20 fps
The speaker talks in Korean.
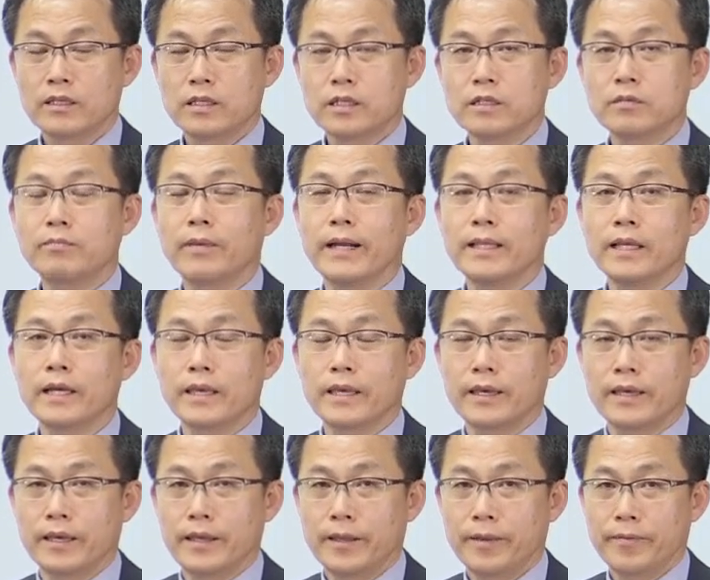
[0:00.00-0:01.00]
지금
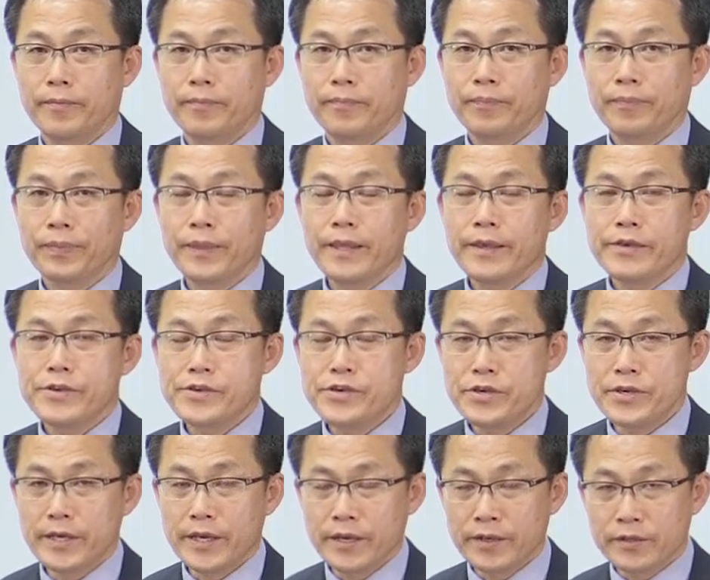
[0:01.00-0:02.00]
만약에
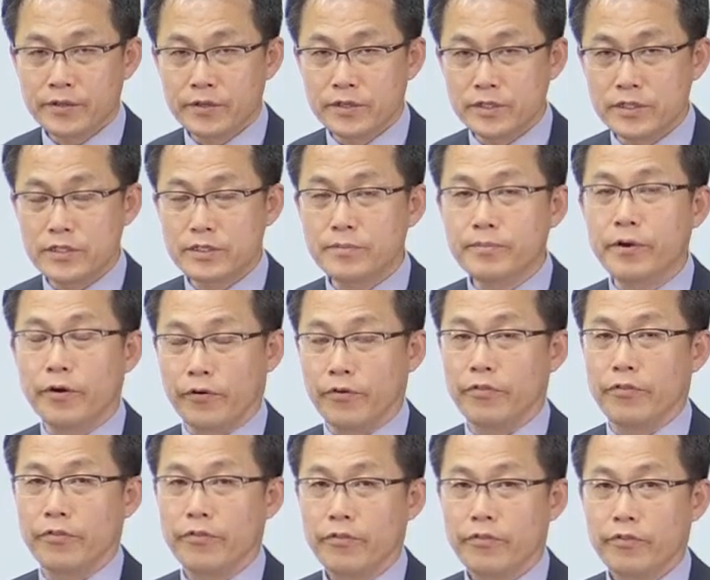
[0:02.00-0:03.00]

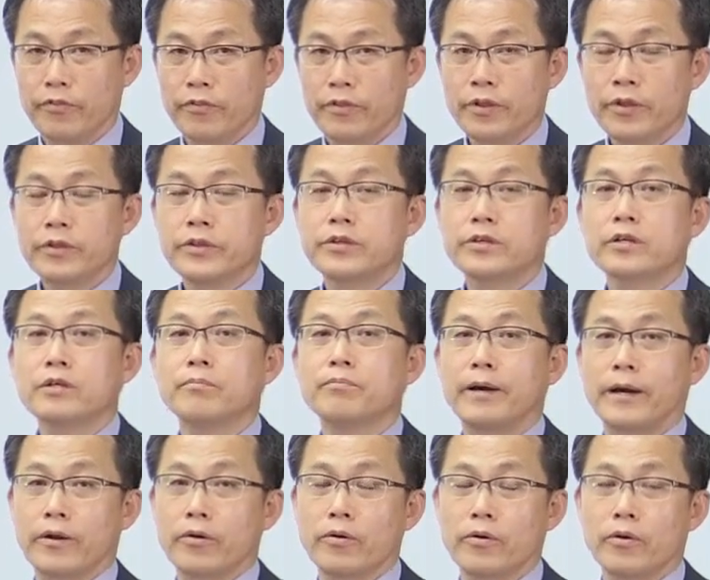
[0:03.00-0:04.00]
2학년이시면
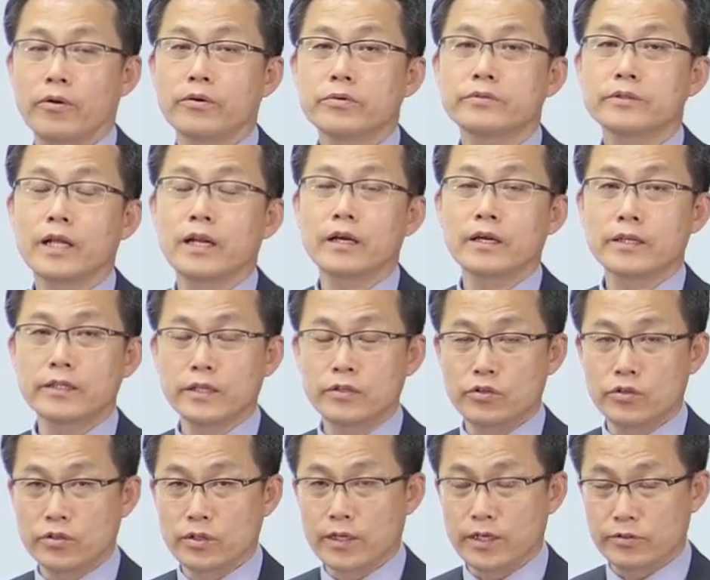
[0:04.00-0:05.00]
지금 바로
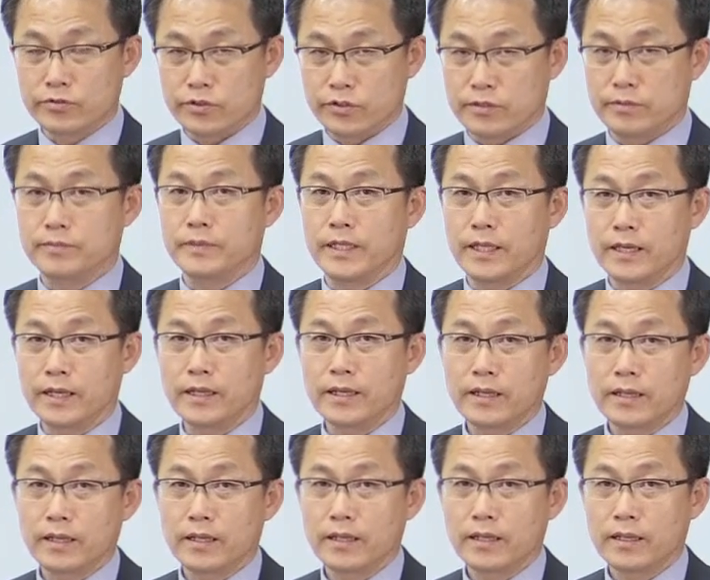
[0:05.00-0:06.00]
산업기사 취득할 수 있습니다.
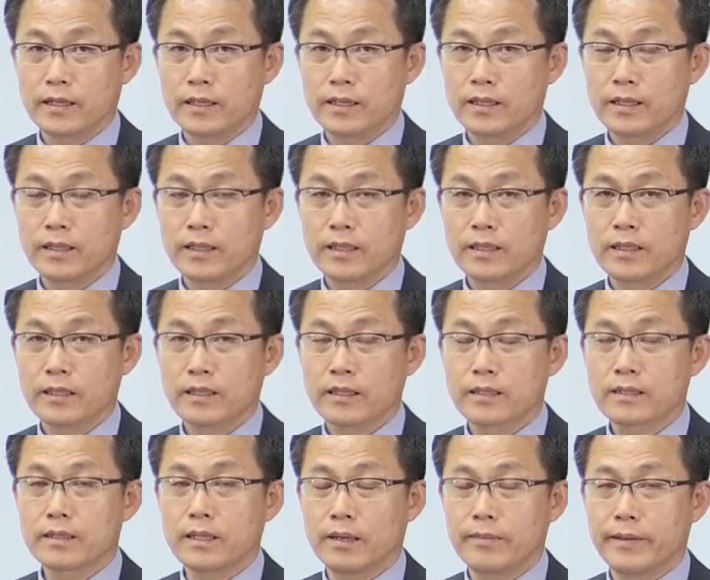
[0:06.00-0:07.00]

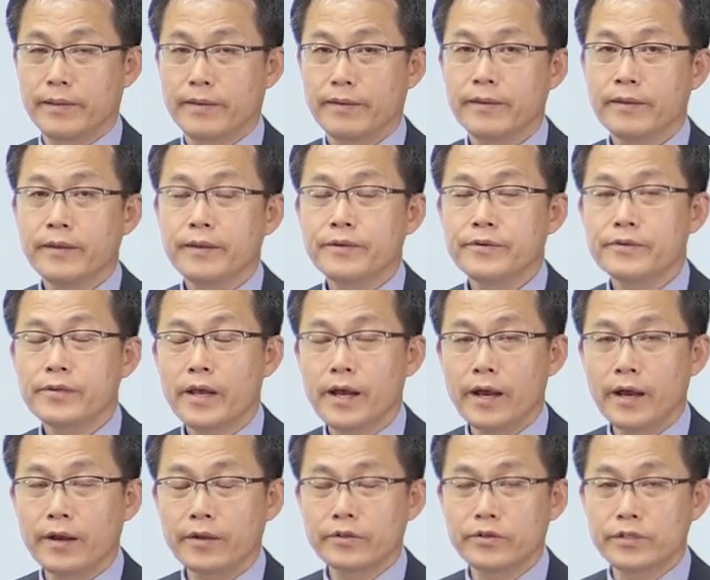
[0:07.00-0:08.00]
그 다음에
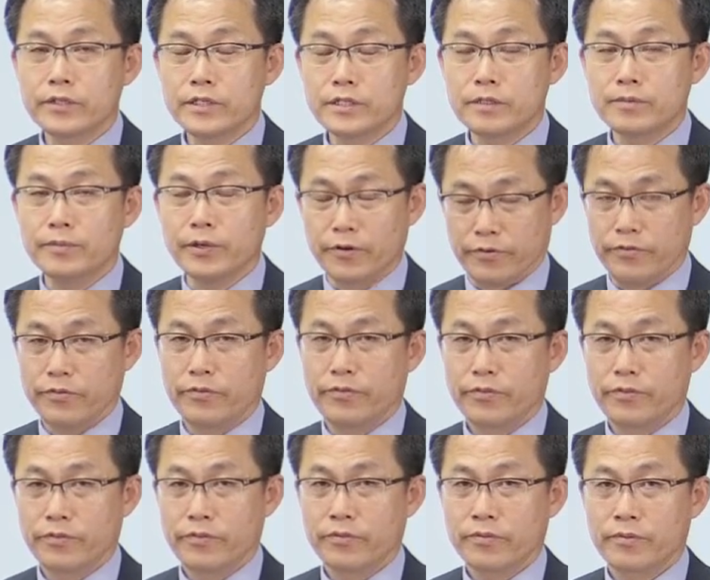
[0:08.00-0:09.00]
4학년이시면
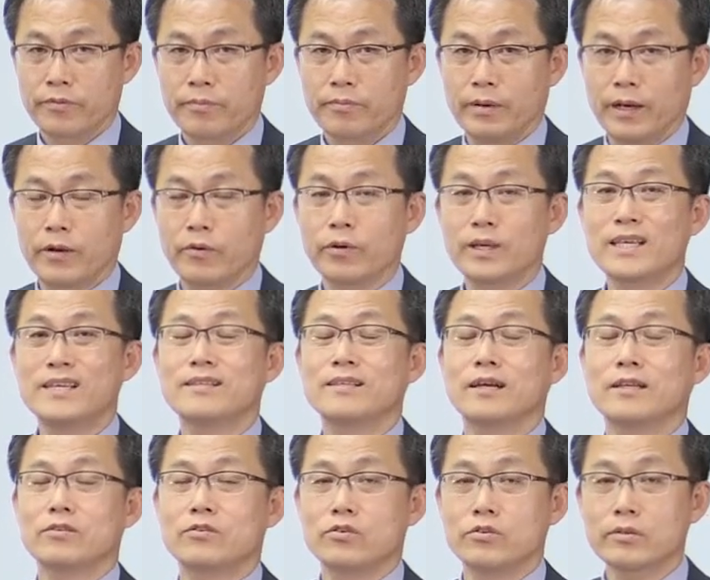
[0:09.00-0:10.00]
바로
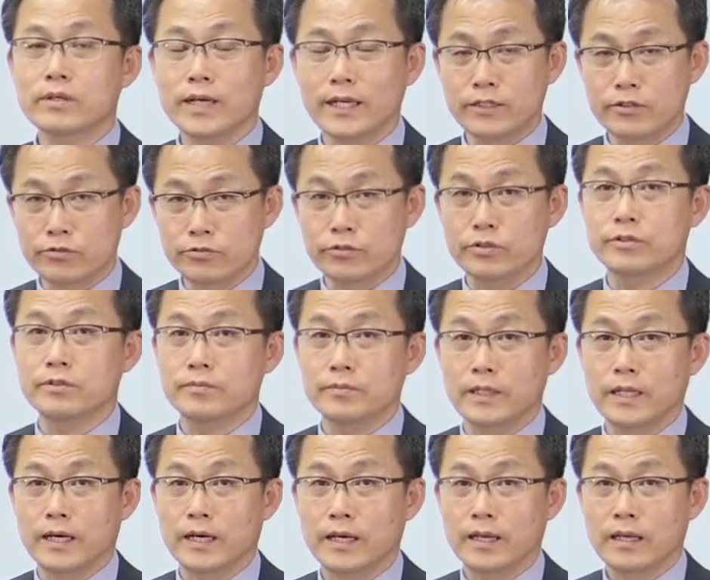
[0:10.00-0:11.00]
기사 취득하실 수
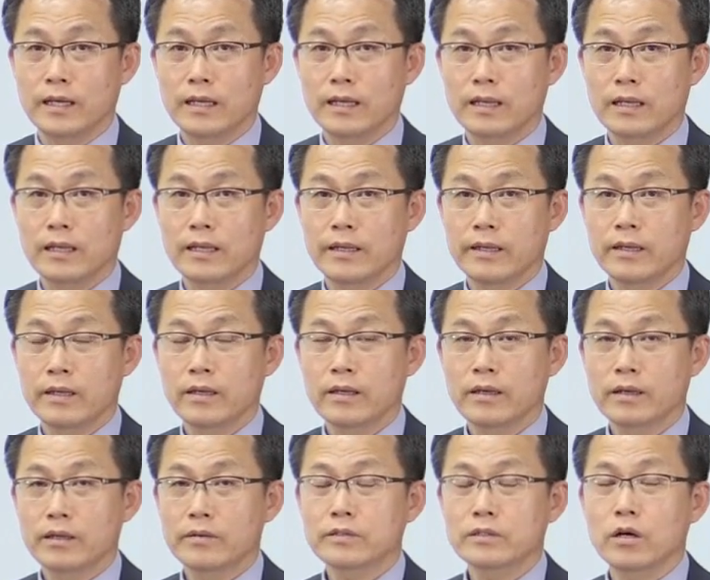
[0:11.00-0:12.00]
있습니다.
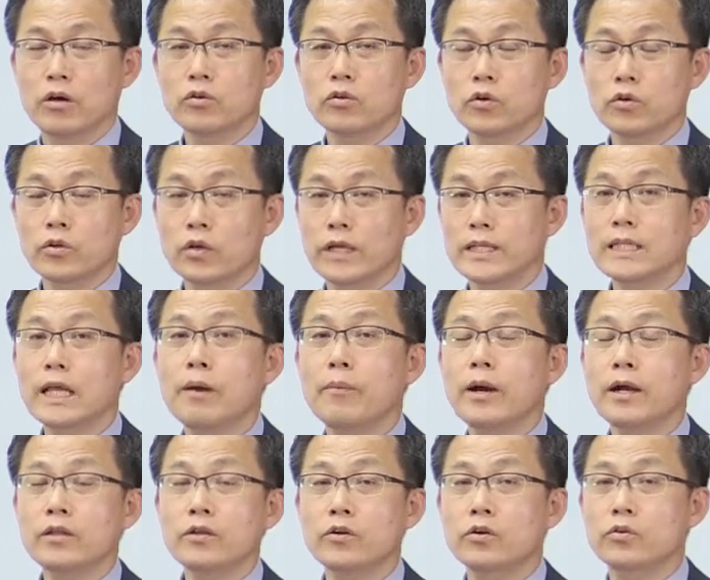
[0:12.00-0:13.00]
그래서 어정쩡하게
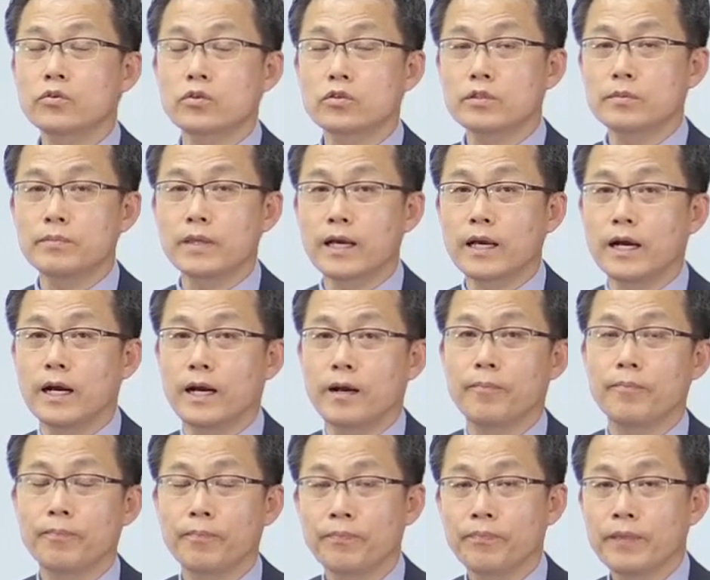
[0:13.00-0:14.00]
3학년
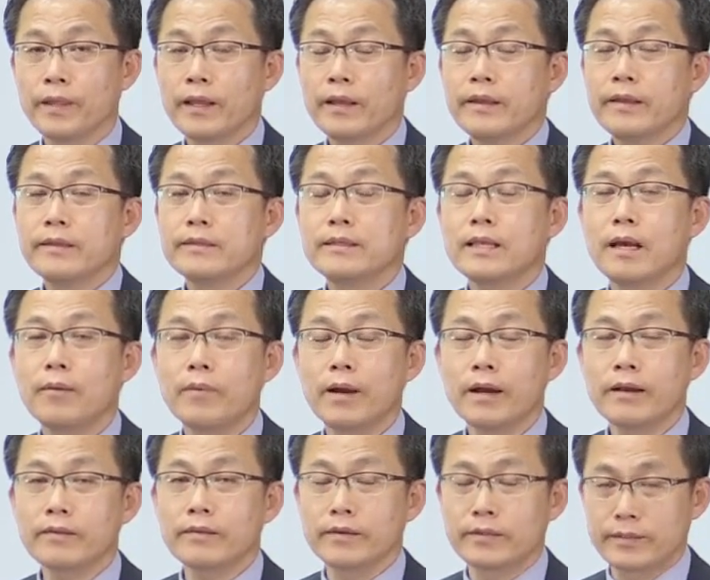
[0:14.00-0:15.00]
어떻습니까?
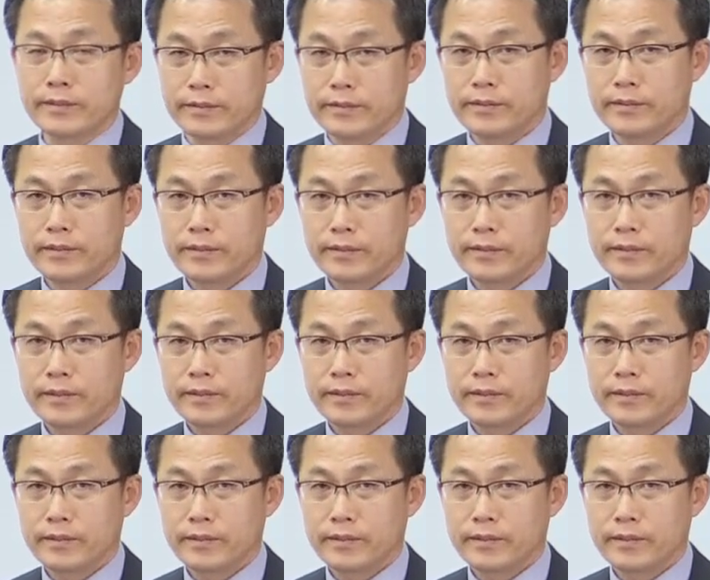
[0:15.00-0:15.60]
3학년은